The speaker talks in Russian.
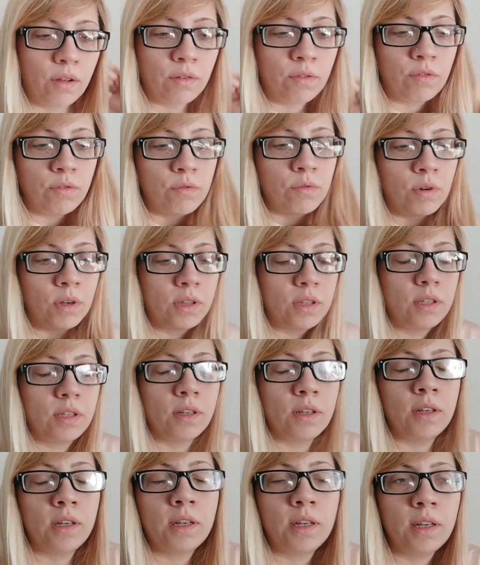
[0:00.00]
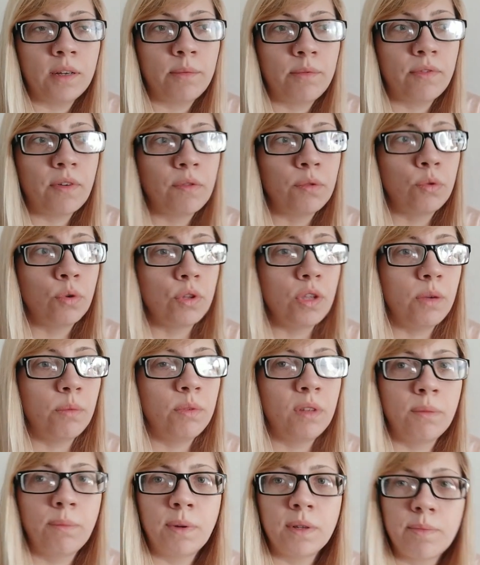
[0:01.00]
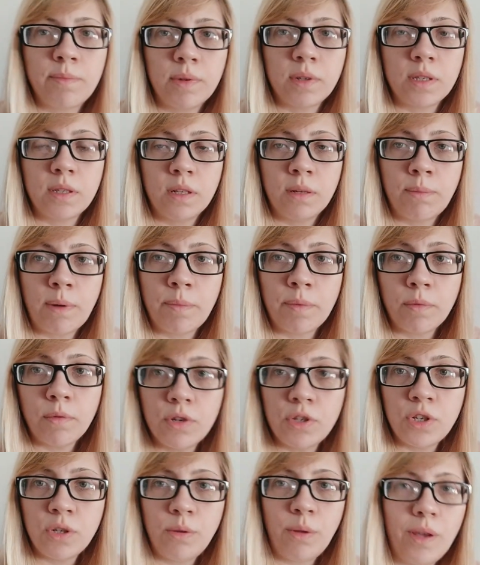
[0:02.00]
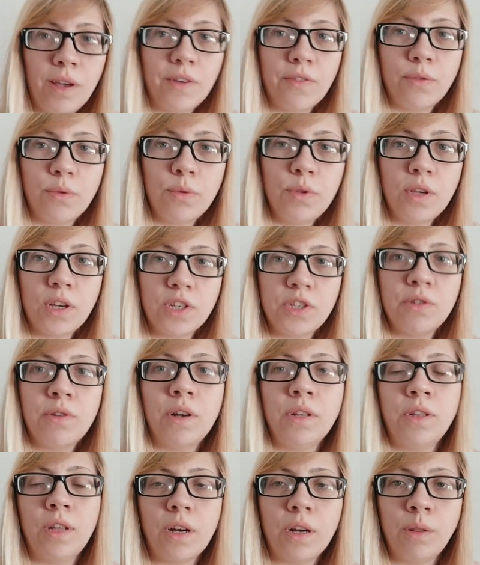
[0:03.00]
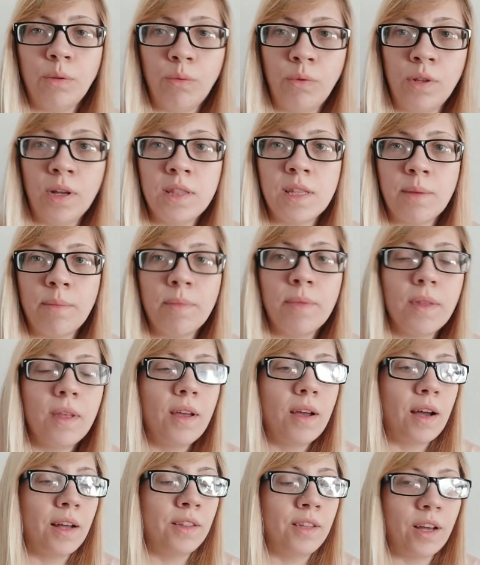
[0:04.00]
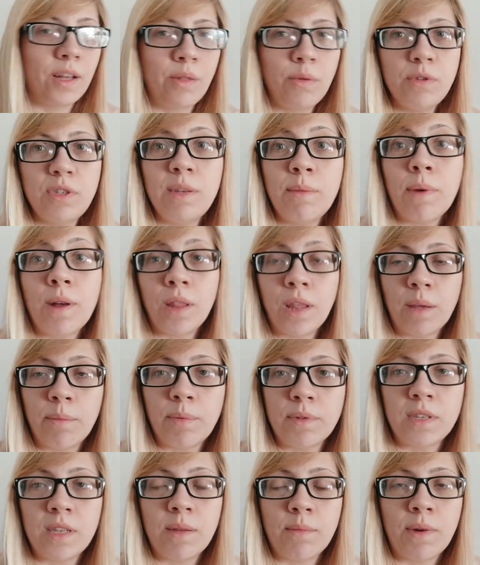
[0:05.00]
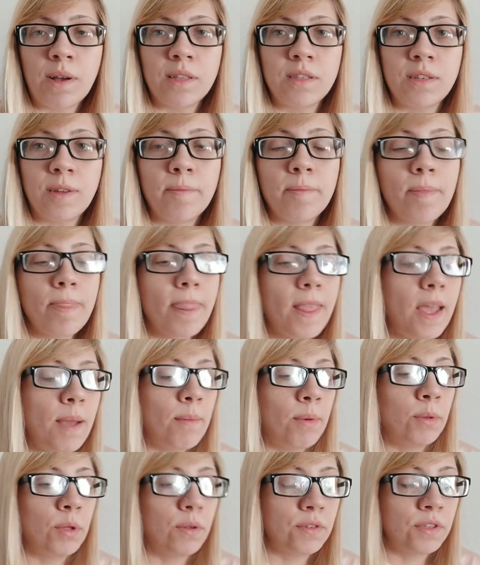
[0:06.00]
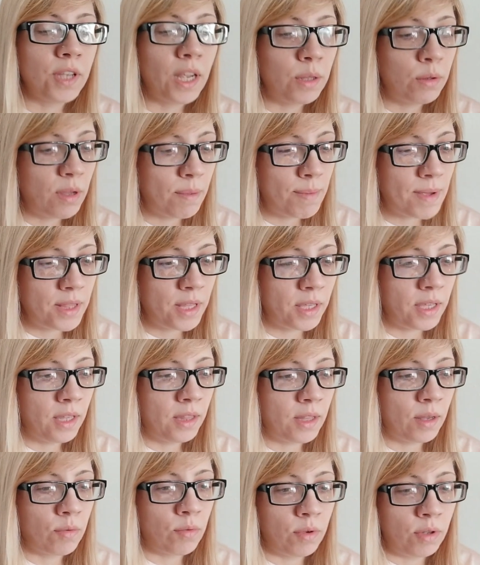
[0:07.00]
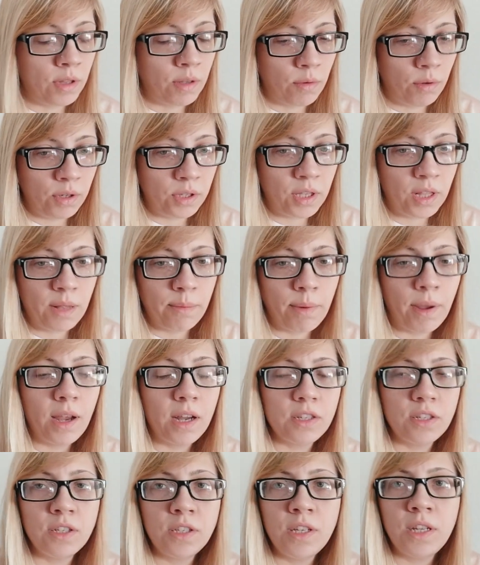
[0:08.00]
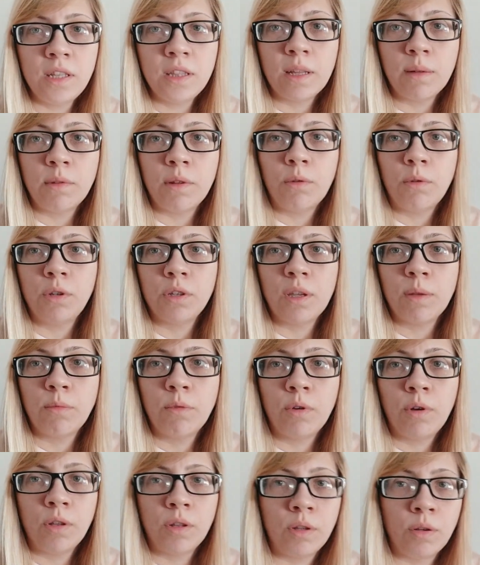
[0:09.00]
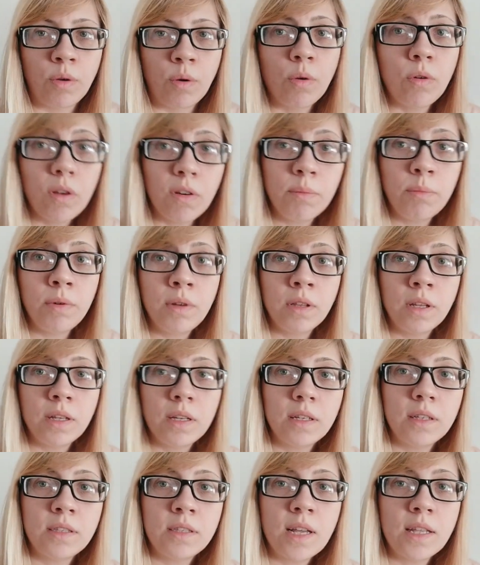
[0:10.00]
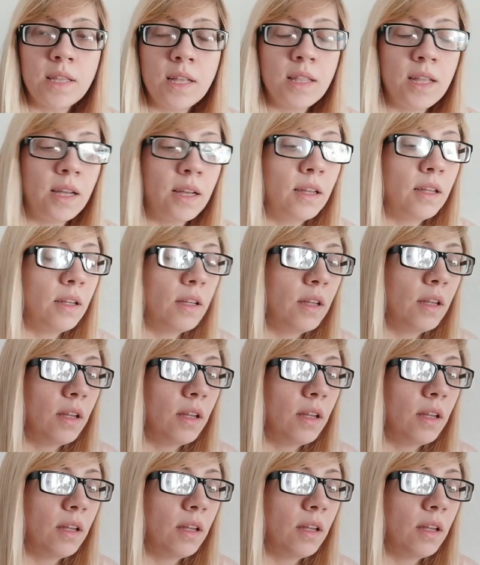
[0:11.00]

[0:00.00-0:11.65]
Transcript: Вот. Э, во вторник было попроще, но я в вторник решила отдохнуть, да, там, отдохнуть и мангой позаниматься. Потом в среду опять-таки такой довольно-таки напряжный день, там довольно-таки много уроков было задано,